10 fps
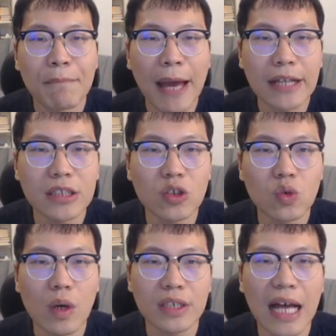白棋
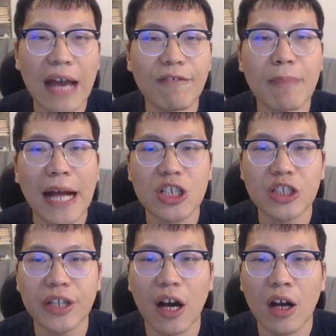如果向 F 八
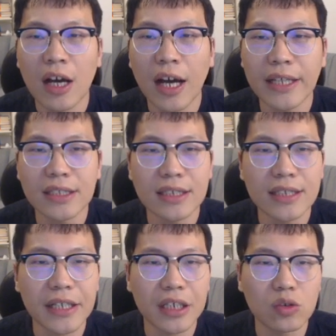吃掉黑棋，
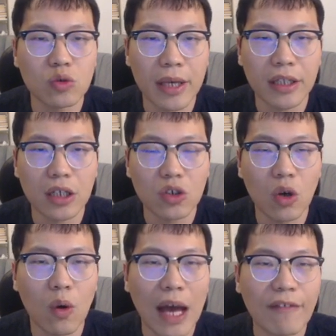在这个局面当
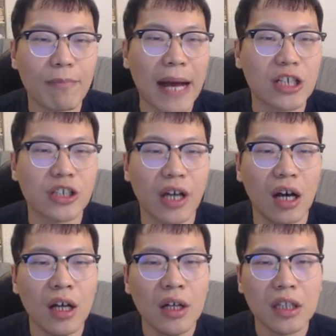中后 F 八吃
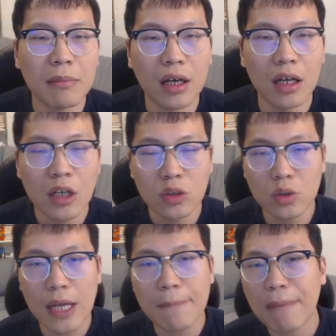掉，那么
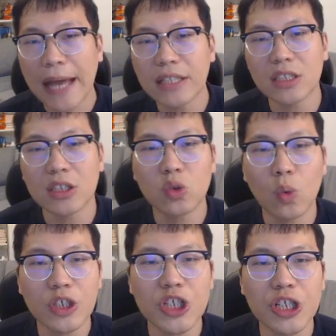虽然白棋
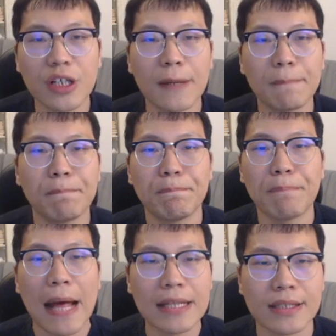多吃了
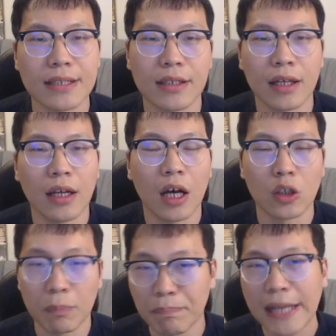半子
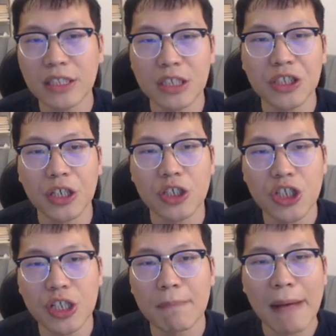啊，白棋这个
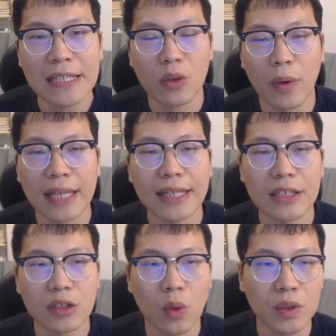吃了半子回来，
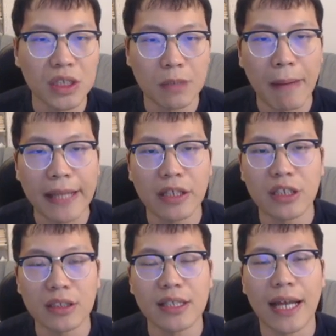但是从棋盘的
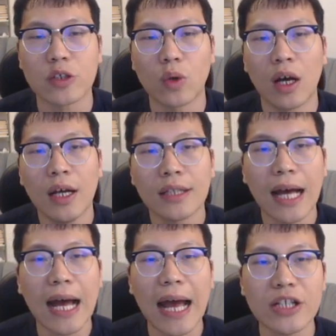整体来说，
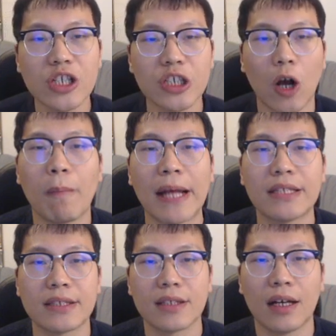它还是少
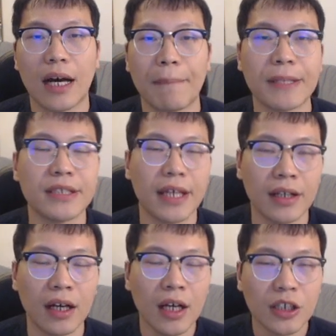半子的啊，并且
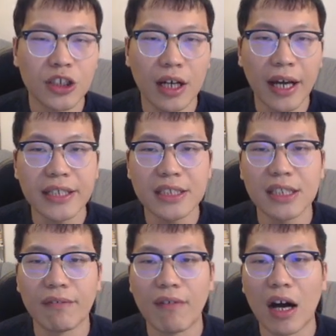呢，这个黑
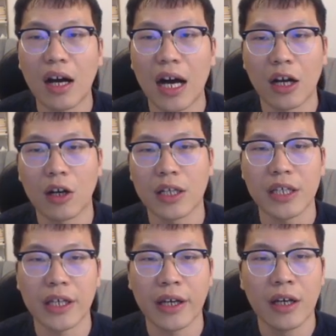棋的王啊可
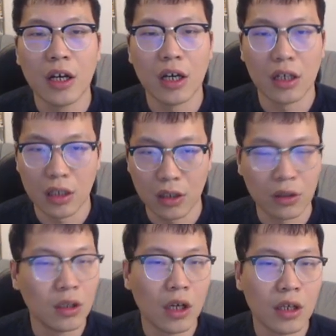以
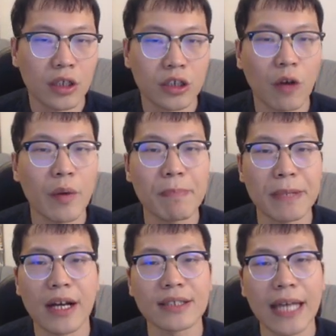呃稍微
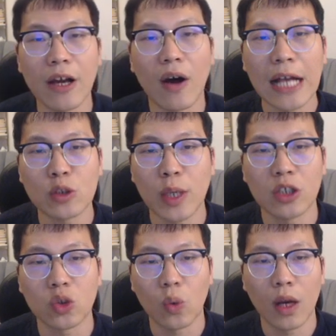比刚才要安全
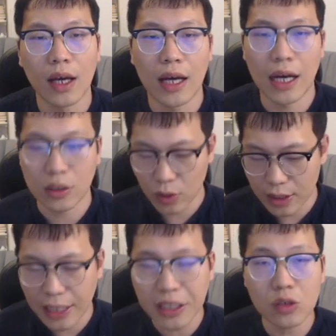的多了啊，所
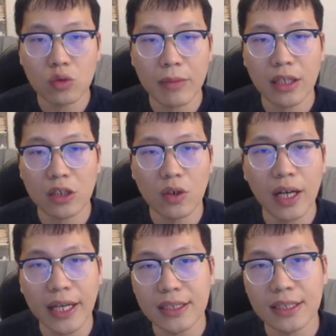以在这个局面当中，
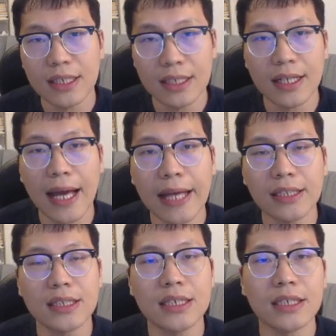黑棋应该
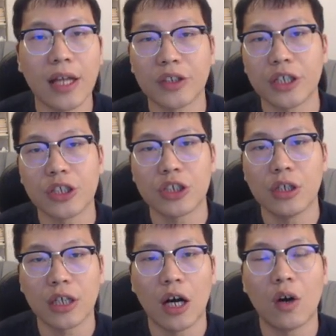弃掉这个
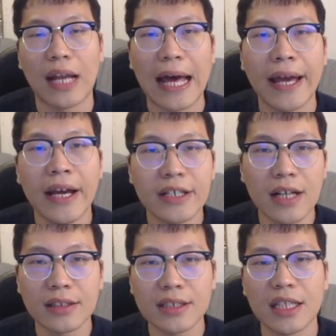车，然后来
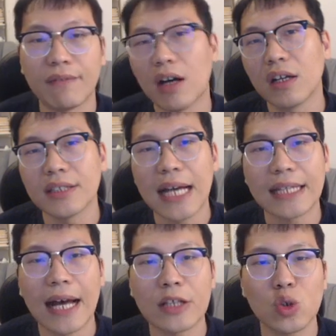让自己的王更加
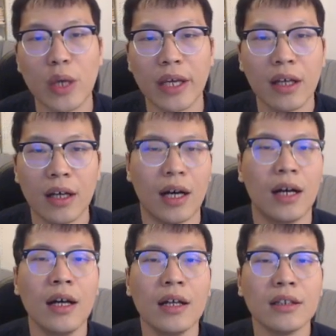的安全啊。
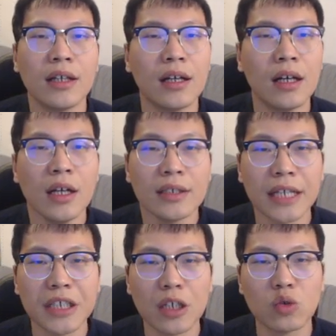那
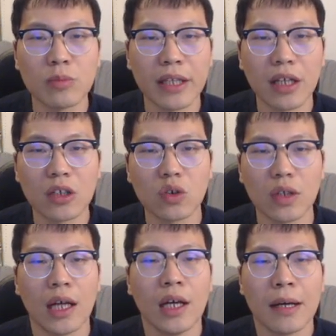在这个局面当
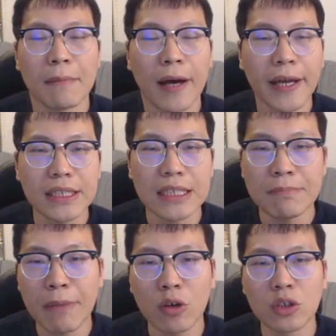中啊。黑
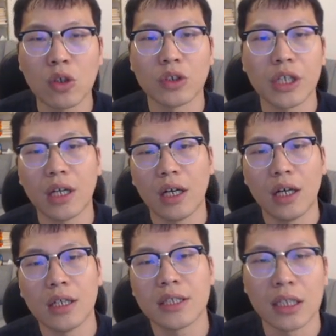棋没有走这
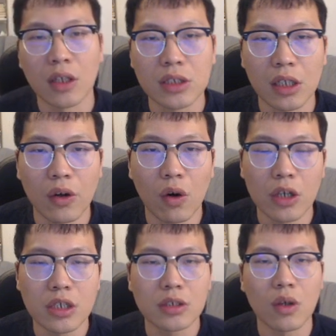个象到 g 六，
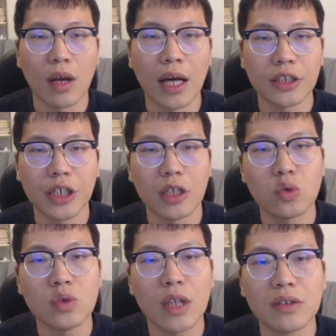而是走了这个
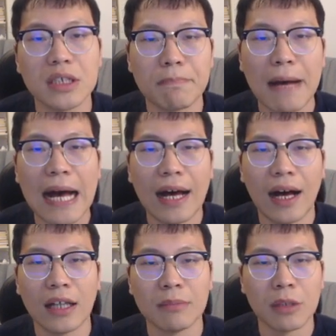车到 g 八
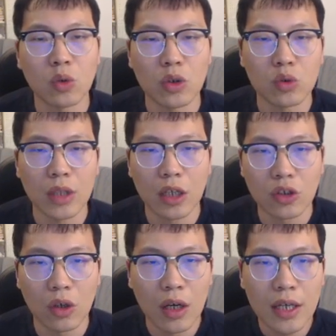啊。那么对局当
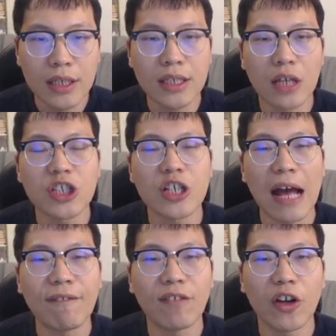中，象吃
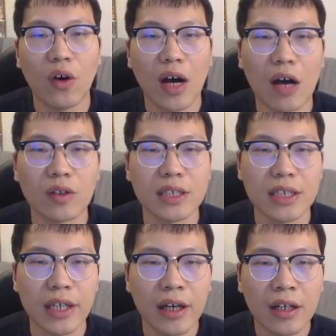f 六好
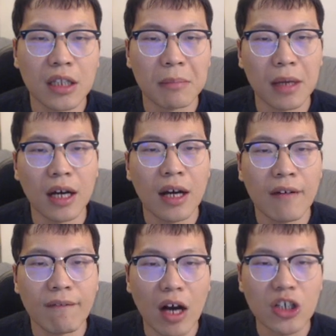棋，那么
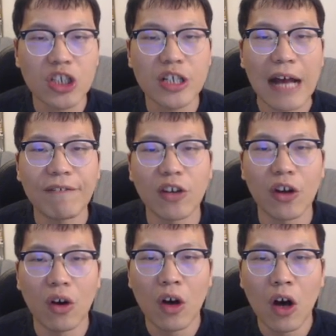王吃 f
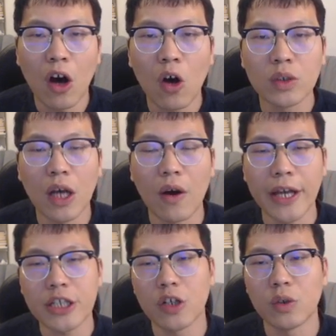六后到
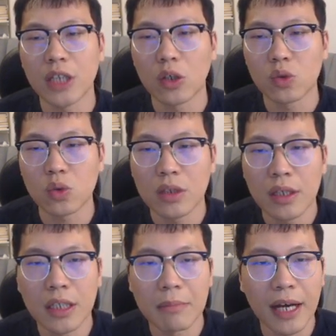h 六将军。
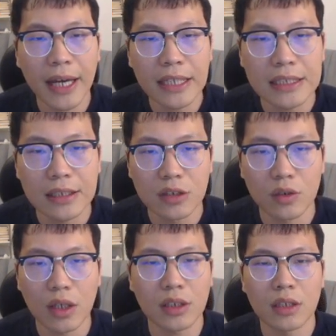那么黑棋呢
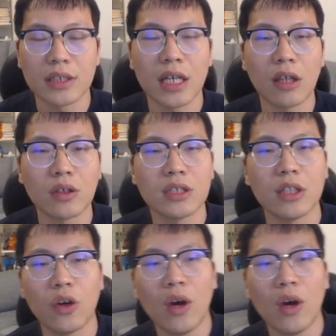走到象到 g 六，